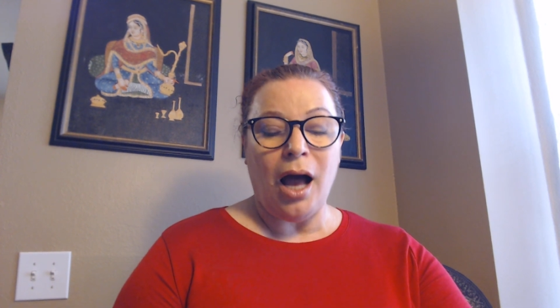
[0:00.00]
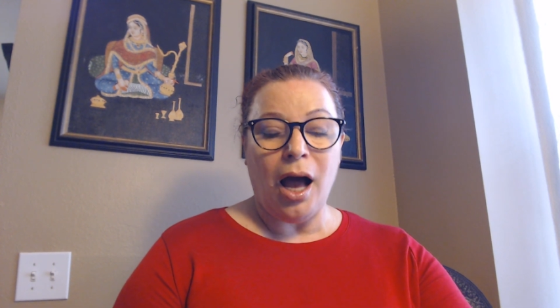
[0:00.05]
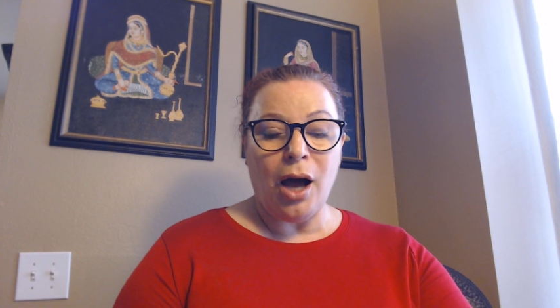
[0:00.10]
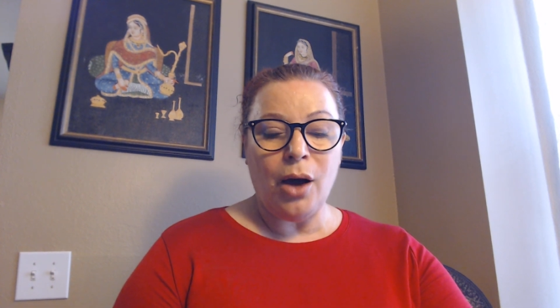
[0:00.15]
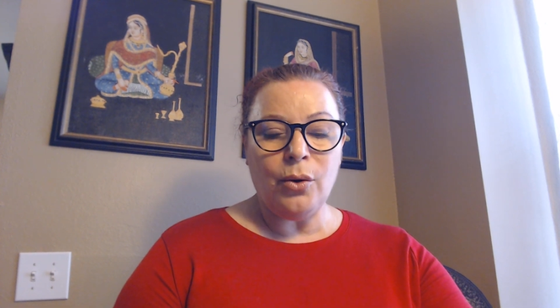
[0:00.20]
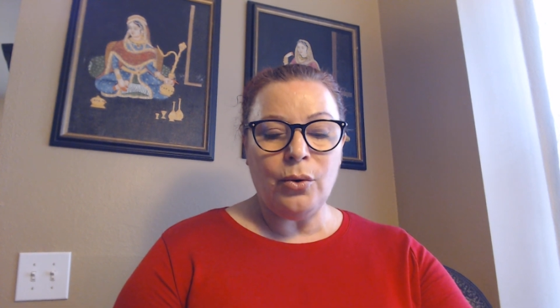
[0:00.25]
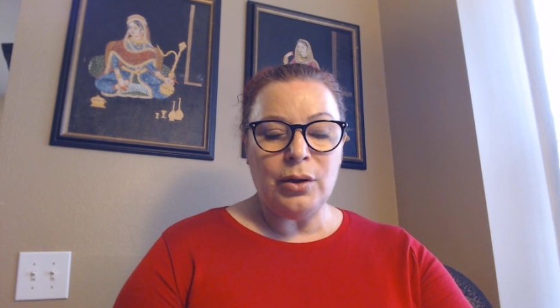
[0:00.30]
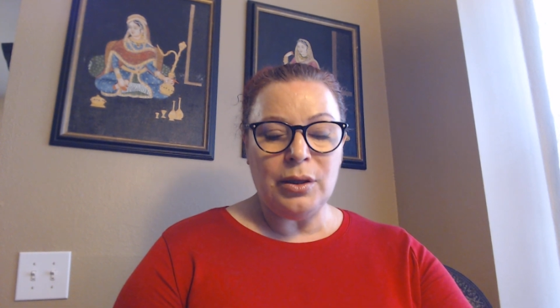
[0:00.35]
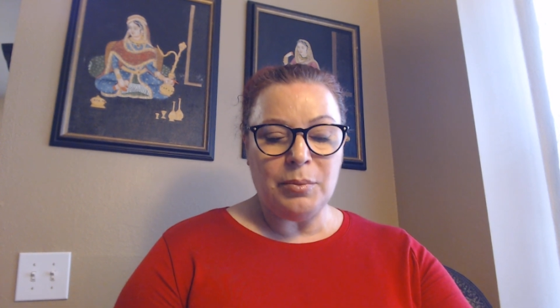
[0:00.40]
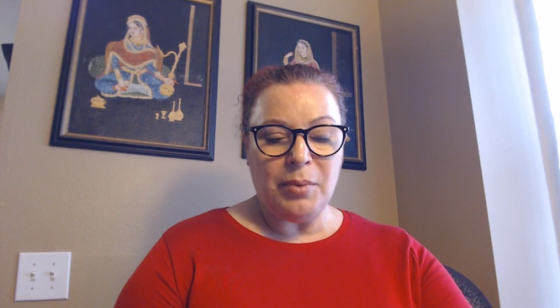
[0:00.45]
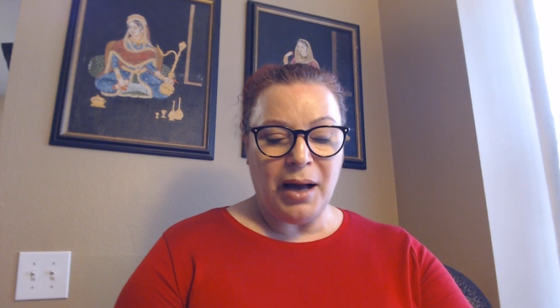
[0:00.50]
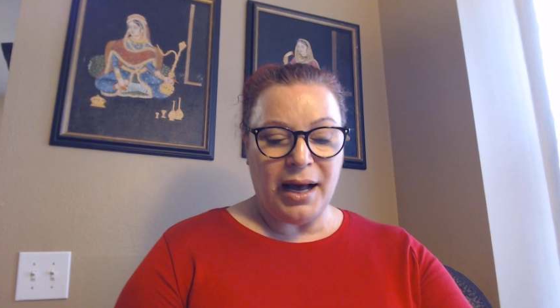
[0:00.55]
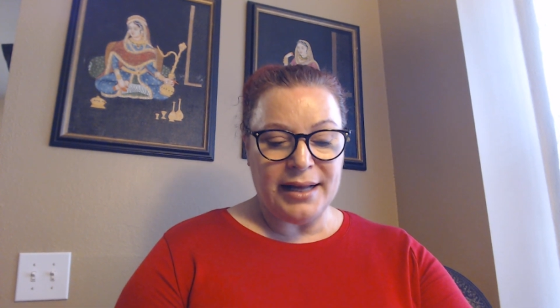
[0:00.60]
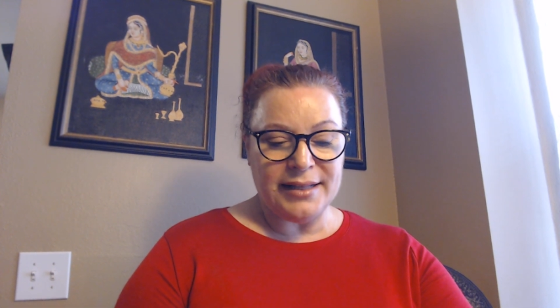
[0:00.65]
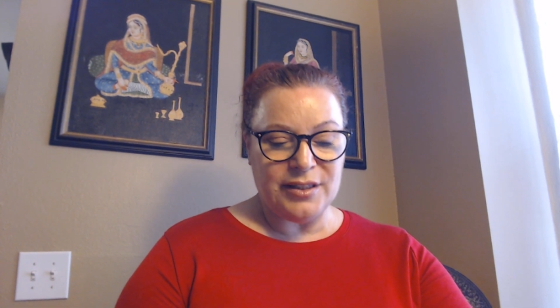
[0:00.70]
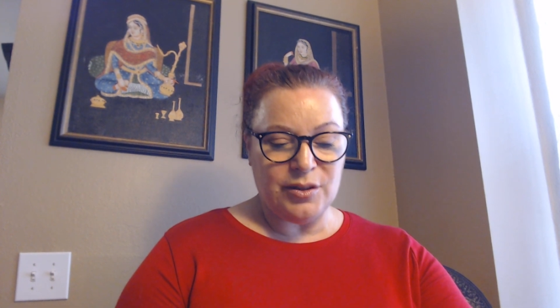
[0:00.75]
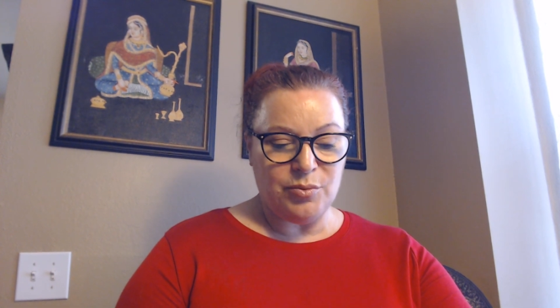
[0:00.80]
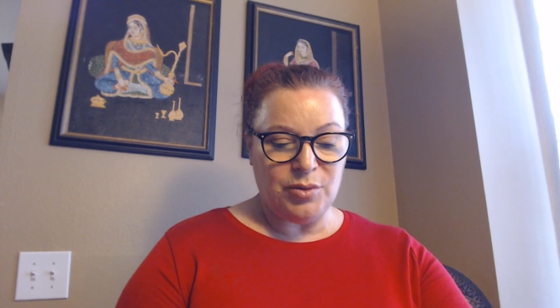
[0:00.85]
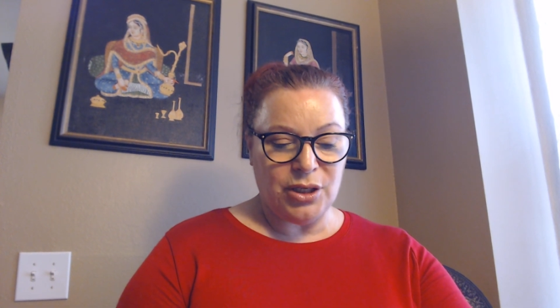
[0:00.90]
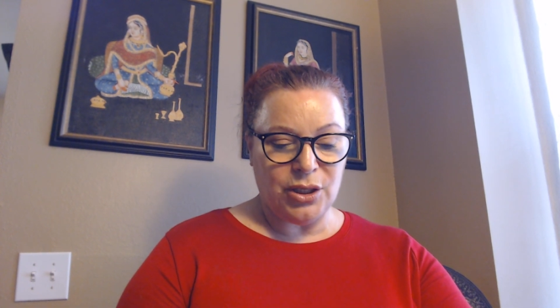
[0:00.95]
او
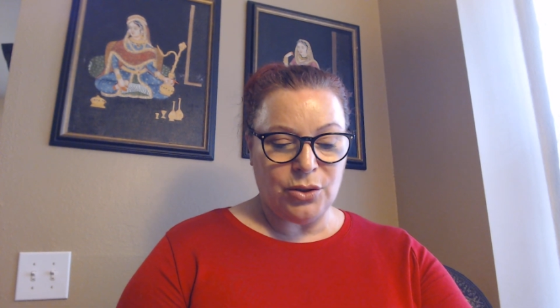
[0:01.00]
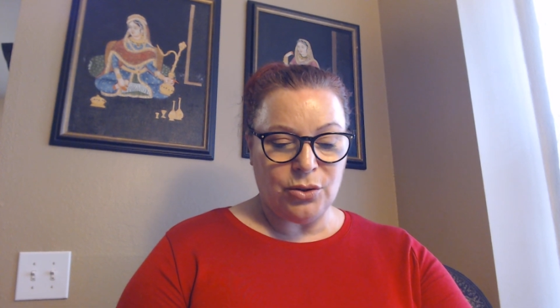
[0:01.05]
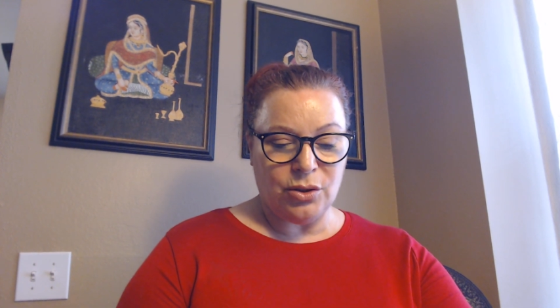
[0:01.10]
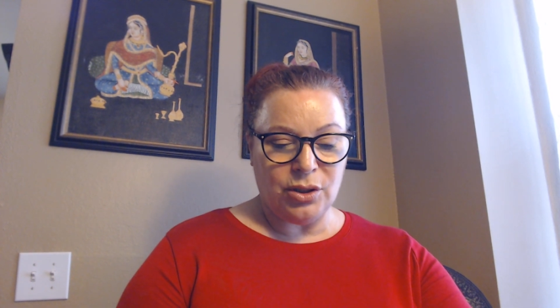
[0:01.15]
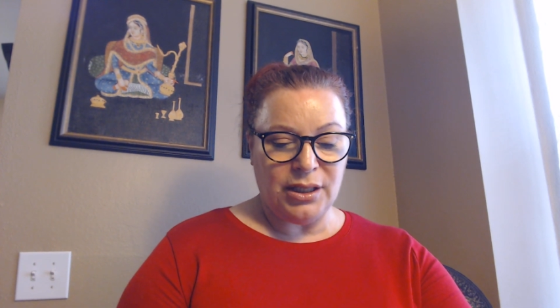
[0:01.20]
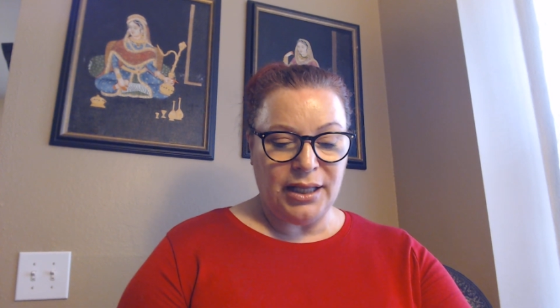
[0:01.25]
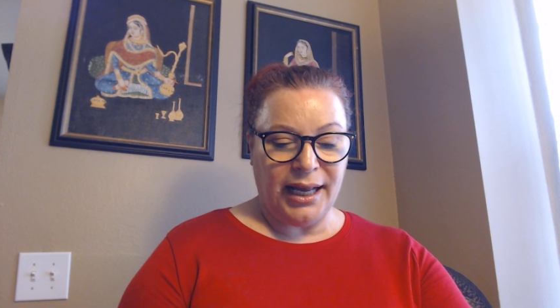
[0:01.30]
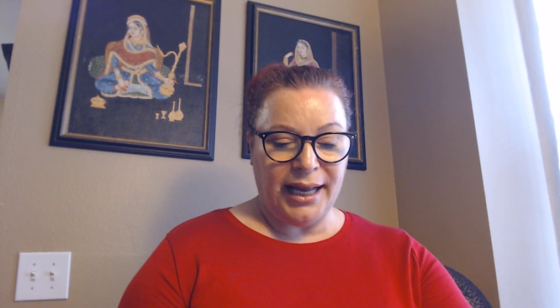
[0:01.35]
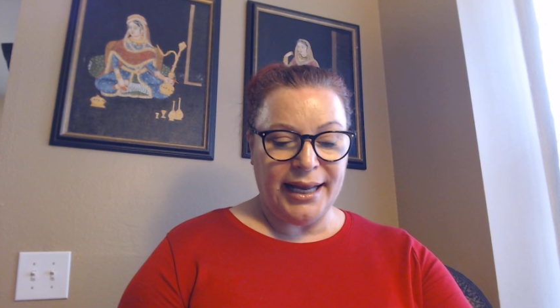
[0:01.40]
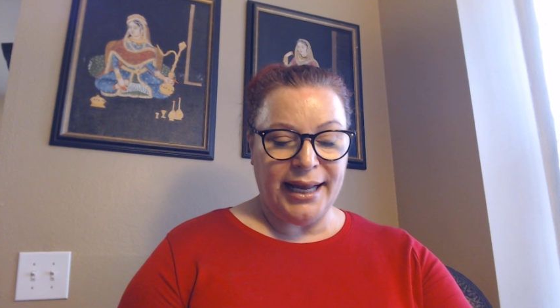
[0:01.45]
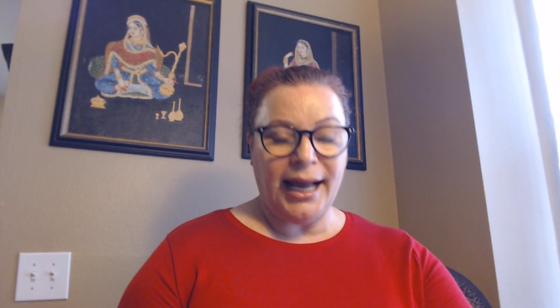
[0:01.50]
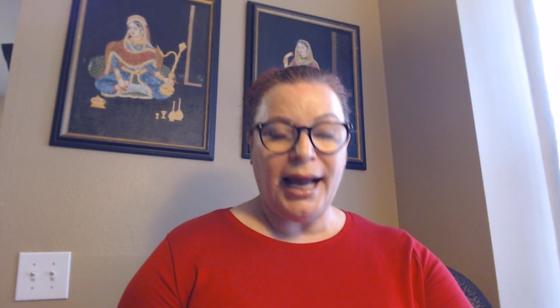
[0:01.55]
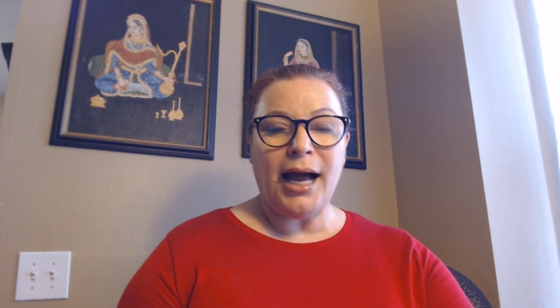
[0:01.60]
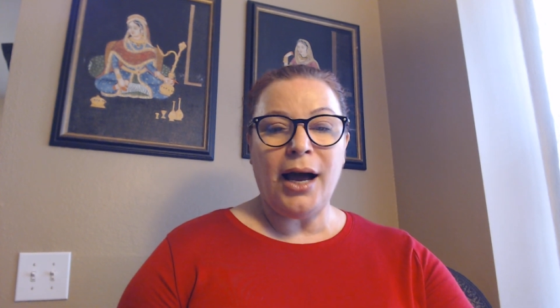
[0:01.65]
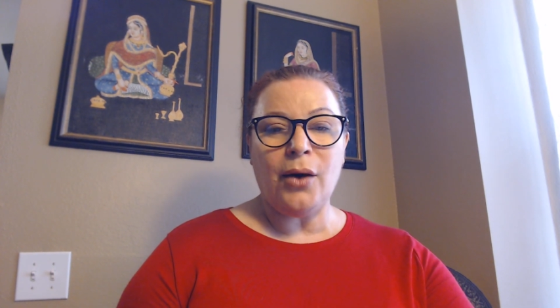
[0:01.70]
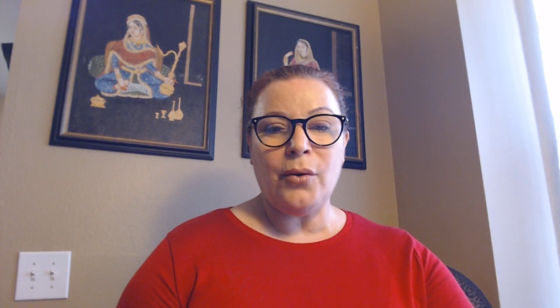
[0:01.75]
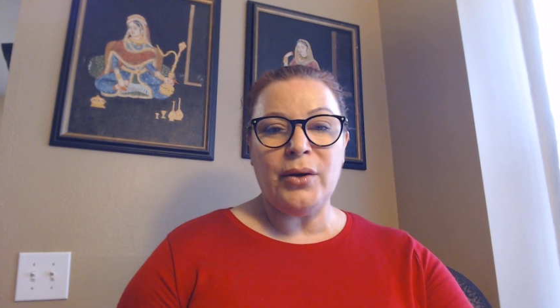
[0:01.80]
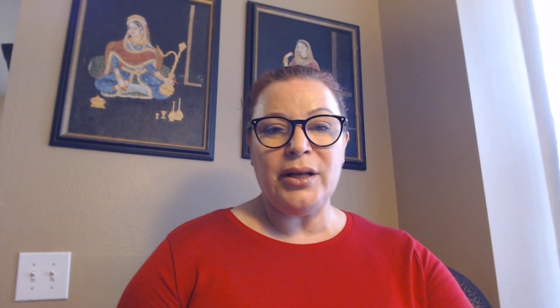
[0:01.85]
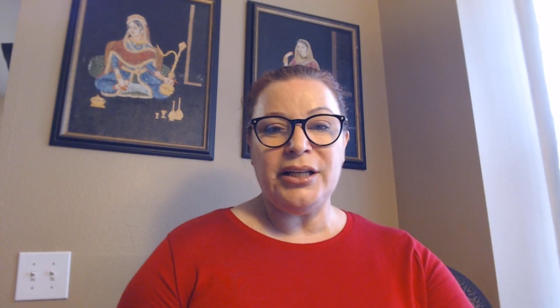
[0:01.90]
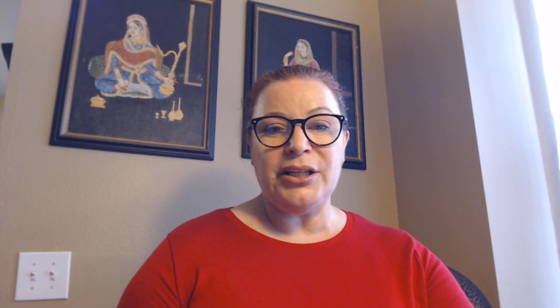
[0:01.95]
البعض منكم
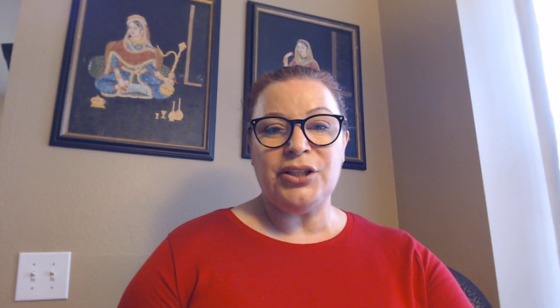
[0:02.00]
حيحاول